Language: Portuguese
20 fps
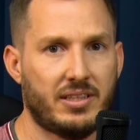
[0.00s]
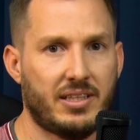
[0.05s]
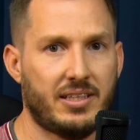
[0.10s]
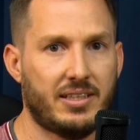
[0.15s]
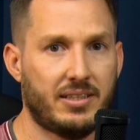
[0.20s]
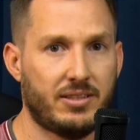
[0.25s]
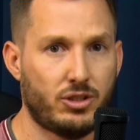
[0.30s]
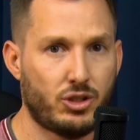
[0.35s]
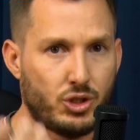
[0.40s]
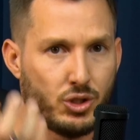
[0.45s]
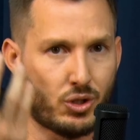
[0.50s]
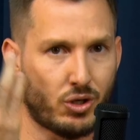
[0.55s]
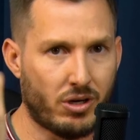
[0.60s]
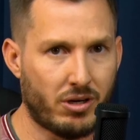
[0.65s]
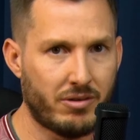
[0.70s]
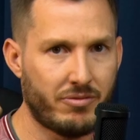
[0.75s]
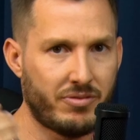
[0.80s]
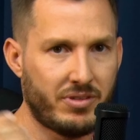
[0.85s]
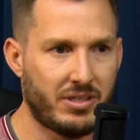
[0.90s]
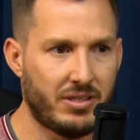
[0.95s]
né,
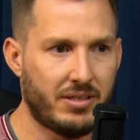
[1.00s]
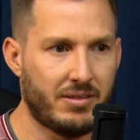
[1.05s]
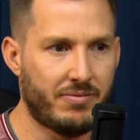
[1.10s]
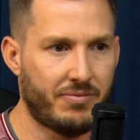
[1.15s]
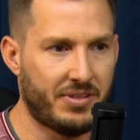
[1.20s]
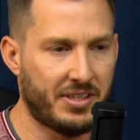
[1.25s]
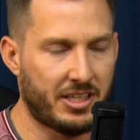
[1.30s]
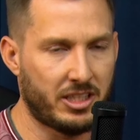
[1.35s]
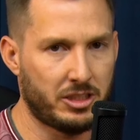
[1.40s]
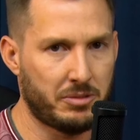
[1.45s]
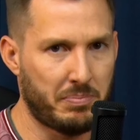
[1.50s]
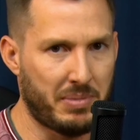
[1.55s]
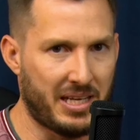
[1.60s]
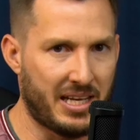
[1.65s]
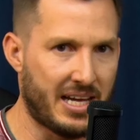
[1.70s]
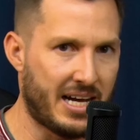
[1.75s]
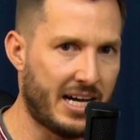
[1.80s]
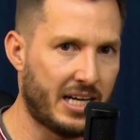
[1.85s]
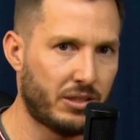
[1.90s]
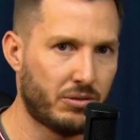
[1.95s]
chove e fica
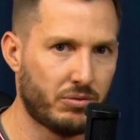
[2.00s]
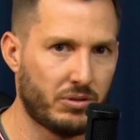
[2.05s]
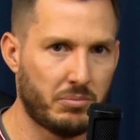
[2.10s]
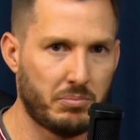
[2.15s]
espelhado